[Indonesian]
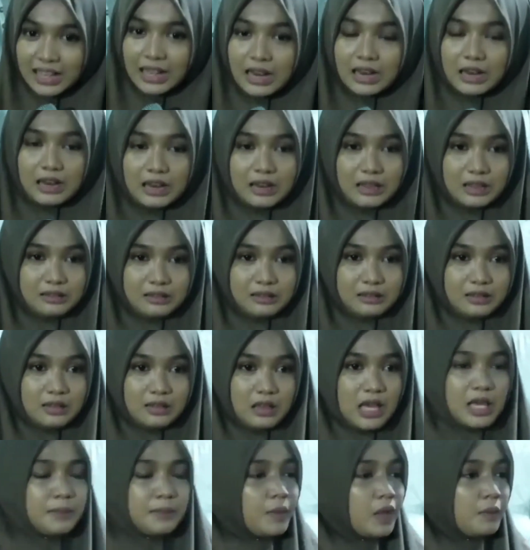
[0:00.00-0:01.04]

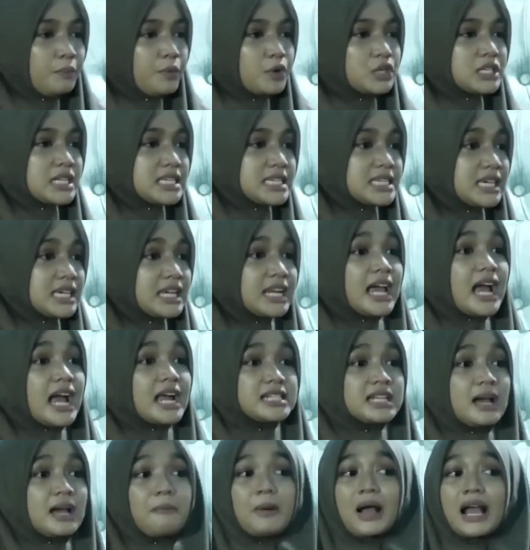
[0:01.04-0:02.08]
Allah. Ibu-ibu di sini
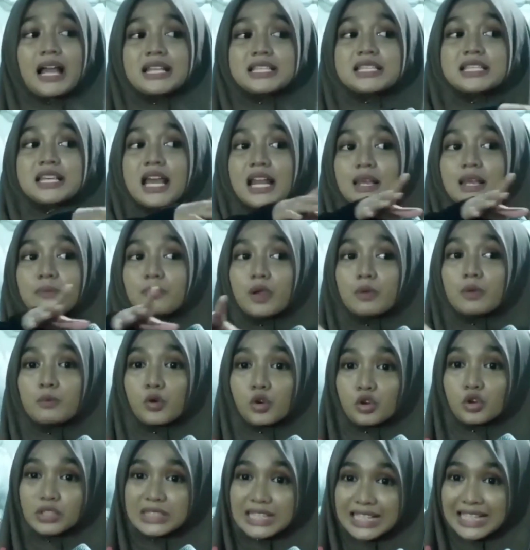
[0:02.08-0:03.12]
ada pengajian ibu-ibu
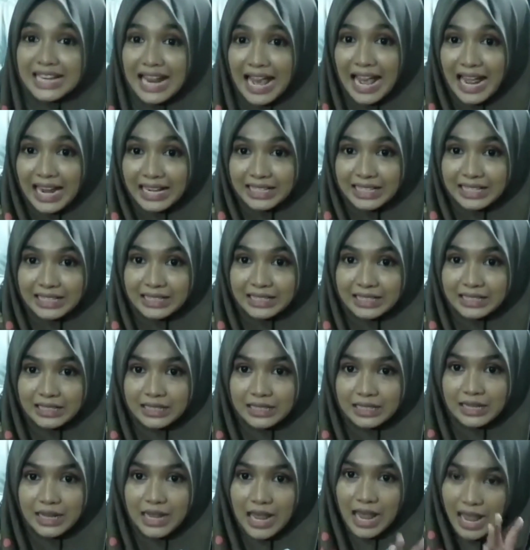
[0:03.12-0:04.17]
rutinan?
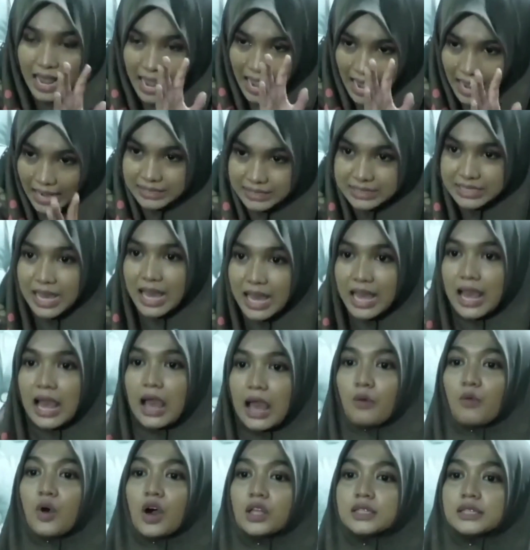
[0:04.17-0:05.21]
Ada,
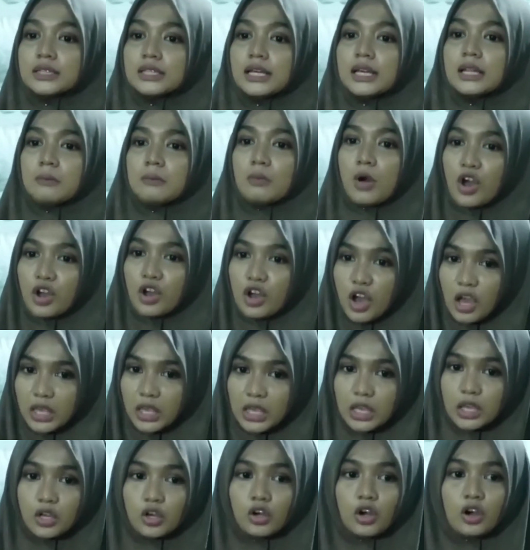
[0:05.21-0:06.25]
wonten. Monggo
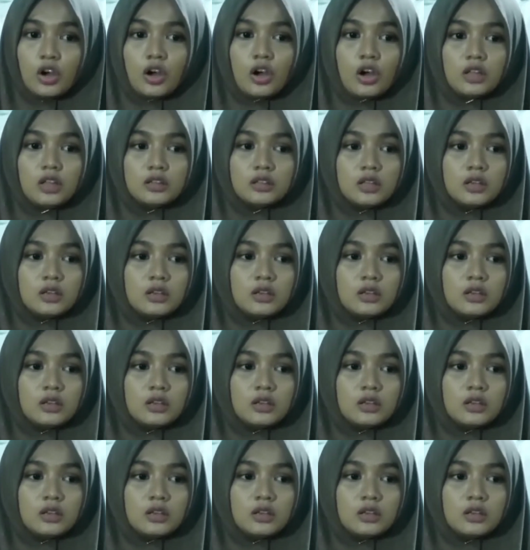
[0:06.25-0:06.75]
ikut.